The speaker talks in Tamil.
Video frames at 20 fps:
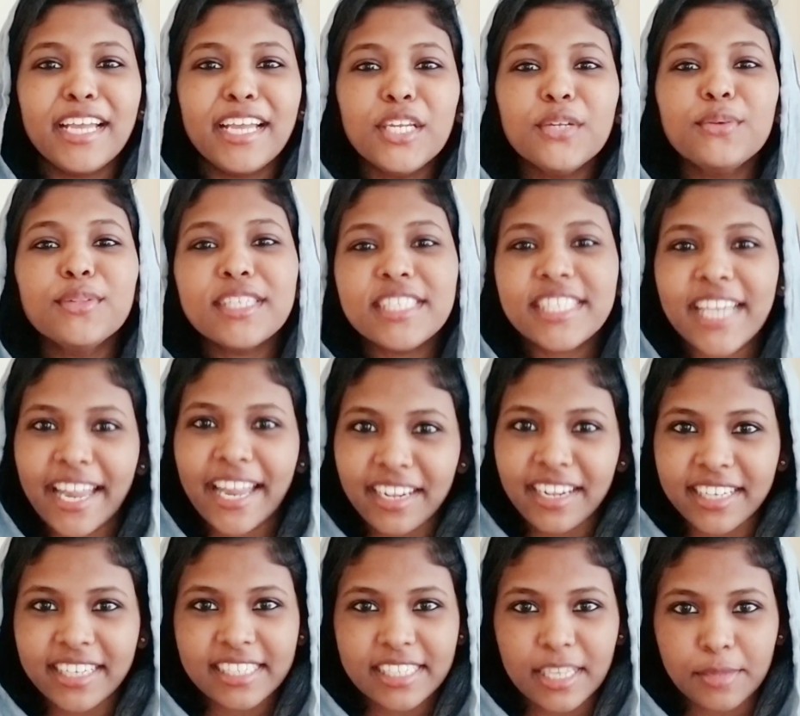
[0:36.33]
இன்னும் இந்த
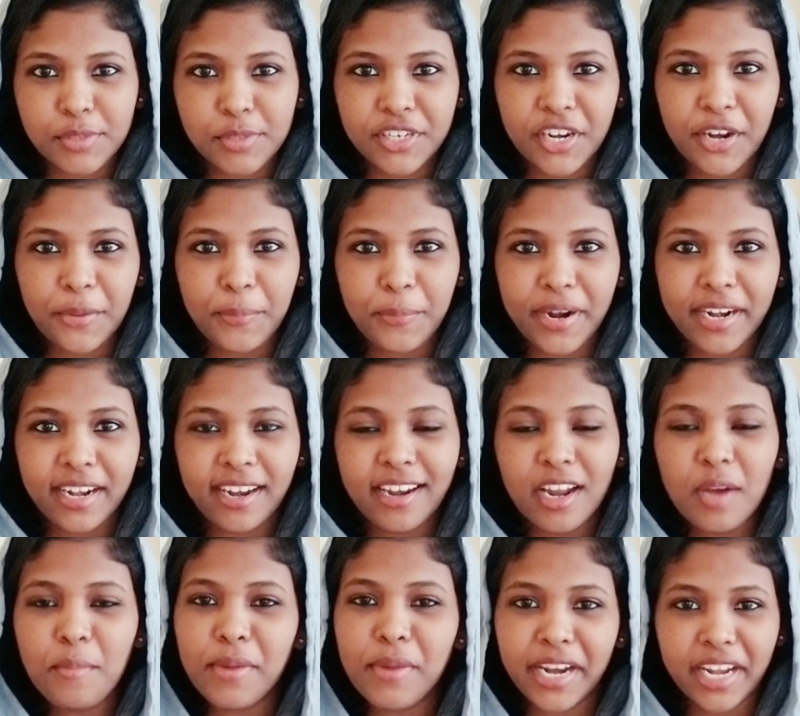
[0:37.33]
சேனல் நீங்கள் சப்ஸ்கிரைப்
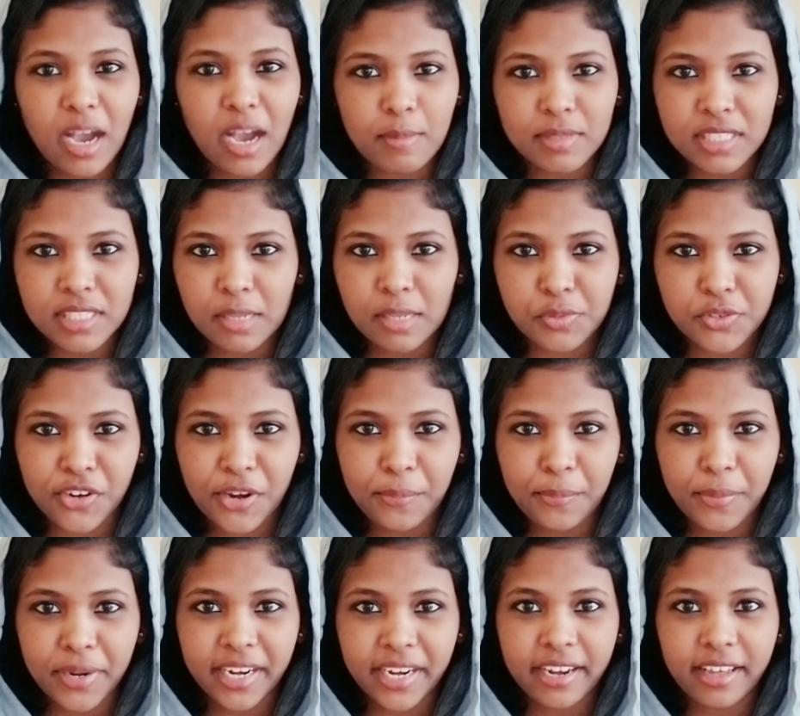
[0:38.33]
பண்ணலன்னா மறக்காமல் சப்ஸ்கிரைப்
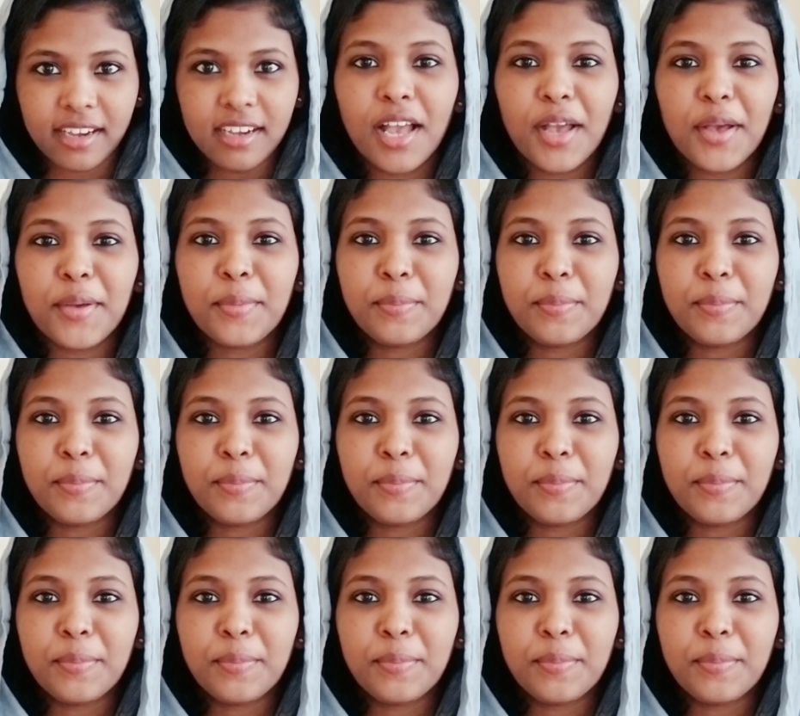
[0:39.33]
பண்ணிடுங்க